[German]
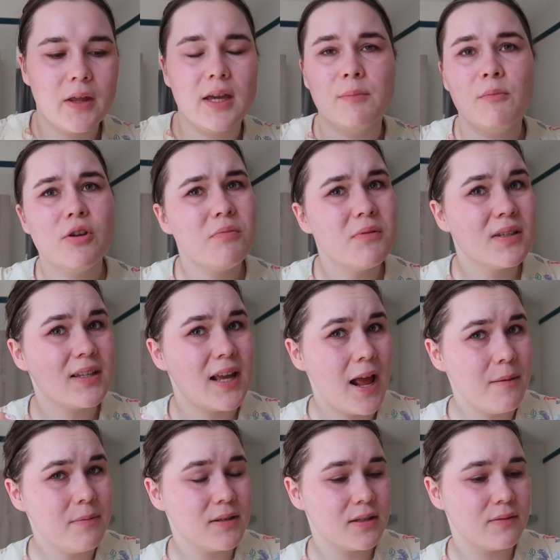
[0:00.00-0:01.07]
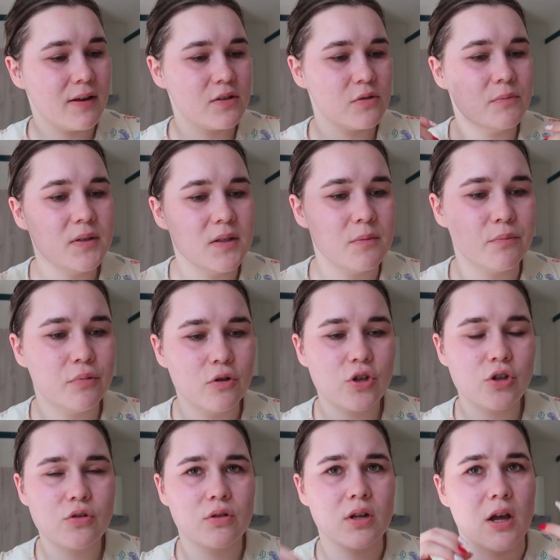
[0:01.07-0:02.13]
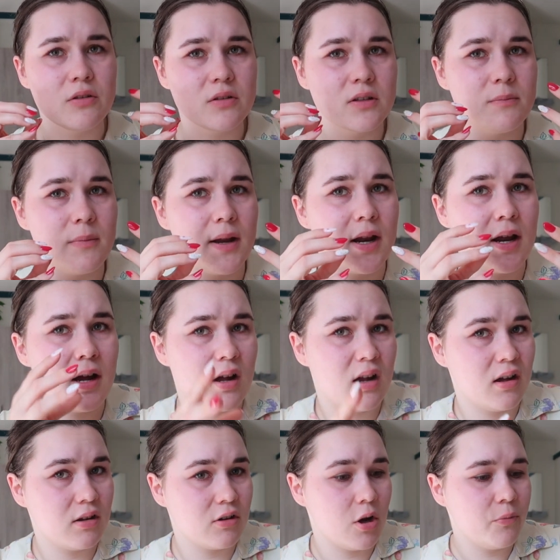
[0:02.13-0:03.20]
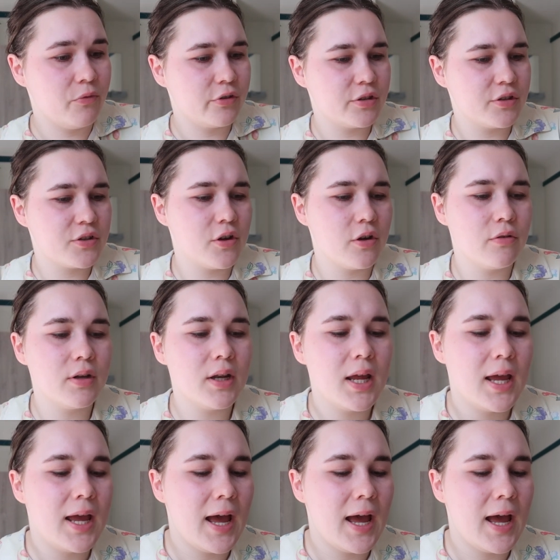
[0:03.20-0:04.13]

ich möchte mich selbst zwar so ein bisschen pushen und raus aus meiner Comfortzone,